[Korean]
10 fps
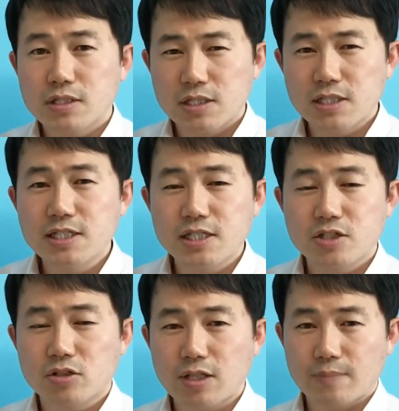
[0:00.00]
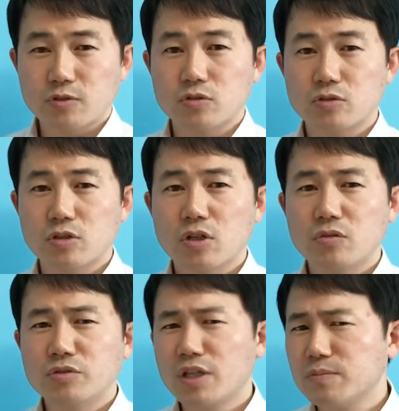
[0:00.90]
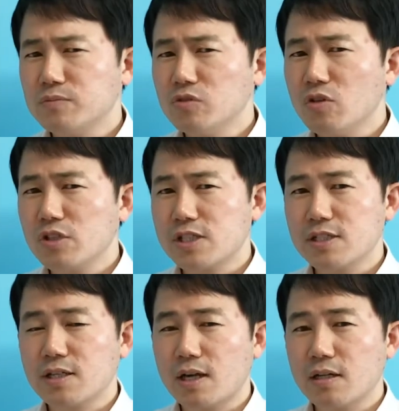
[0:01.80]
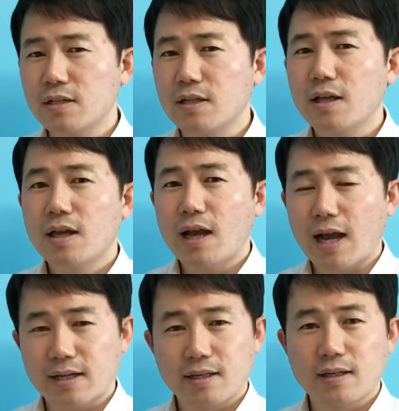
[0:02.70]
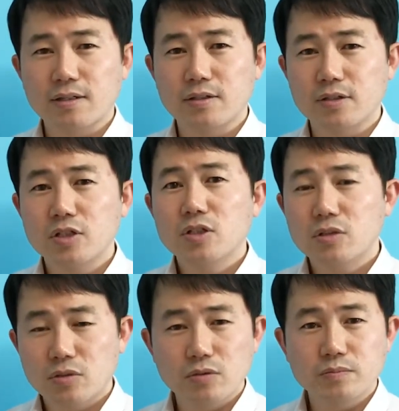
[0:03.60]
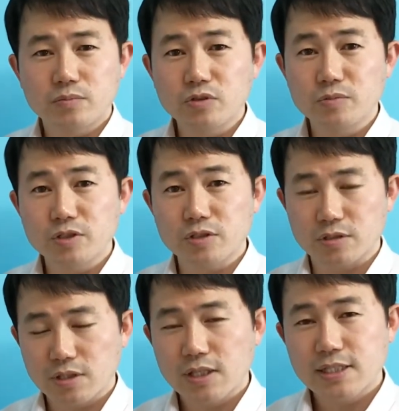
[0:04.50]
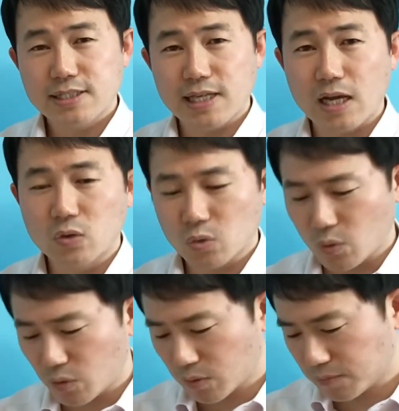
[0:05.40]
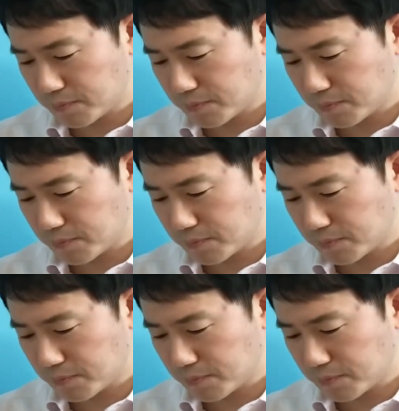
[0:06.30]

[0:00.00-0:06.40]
인식적 탐구, 우리가 무엇인가를 알아가는 그런 물음은 자고로